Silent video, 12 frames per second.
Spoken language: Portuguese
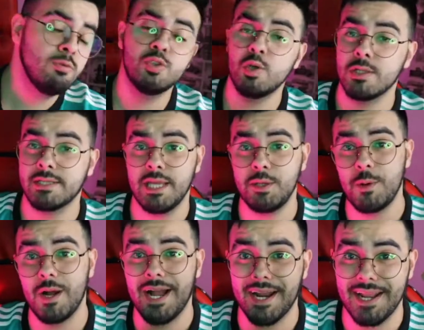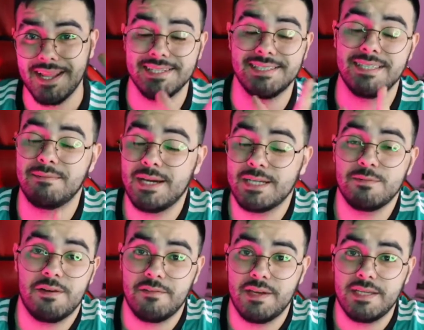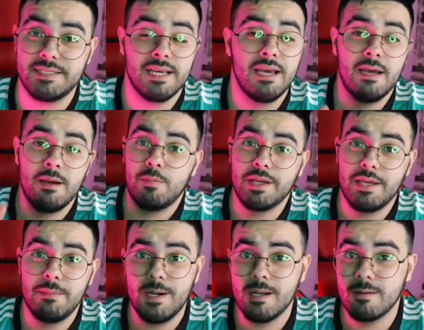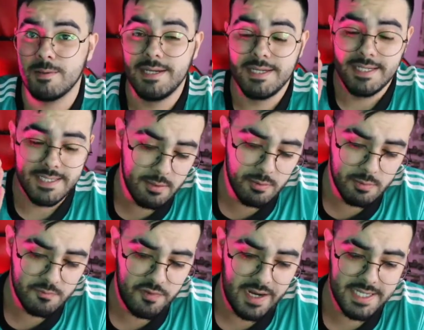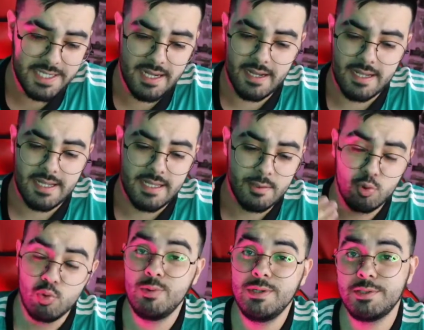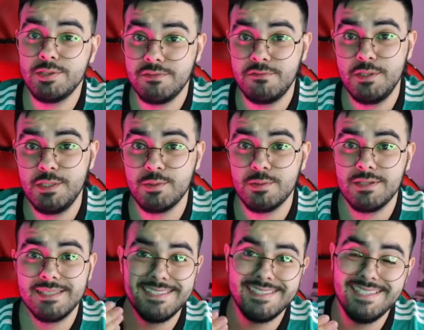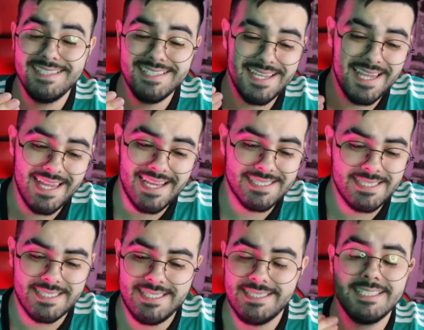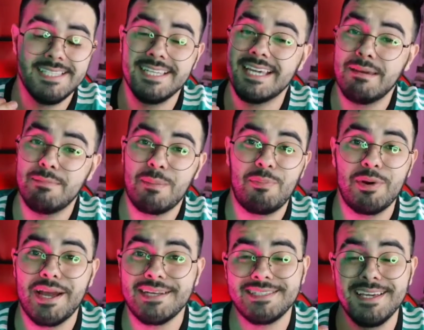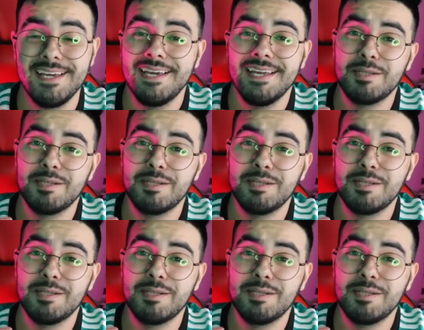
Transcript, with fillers: eu só tenho a agradecer mais uma vez, porque, mano, eu não faria tudo isso de vídeo se ninguém assistisse, se ninguém me apoiasse.